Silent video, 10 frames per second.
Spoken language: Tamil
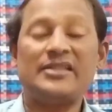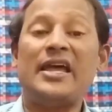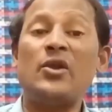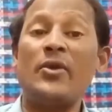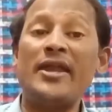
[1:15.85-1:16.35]

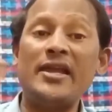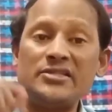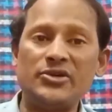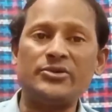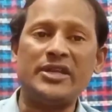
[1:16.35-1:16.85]
தன்னுடைய
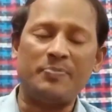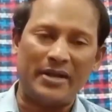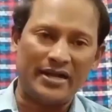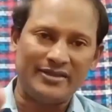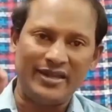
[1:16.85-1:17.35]
ட்விட்டர்
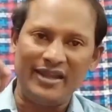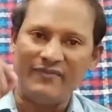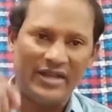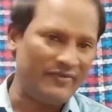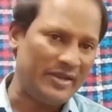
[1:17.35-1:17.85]
பக்கத்திலே
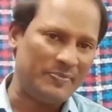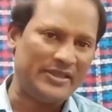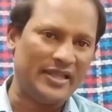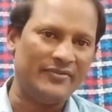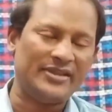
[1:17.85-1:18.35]
வரவேற்பு
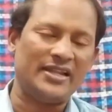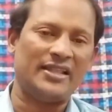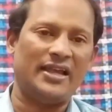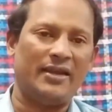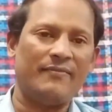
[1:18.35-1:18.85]

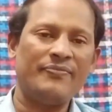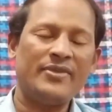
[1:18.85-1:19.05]
தெரிவித்திருந்தார்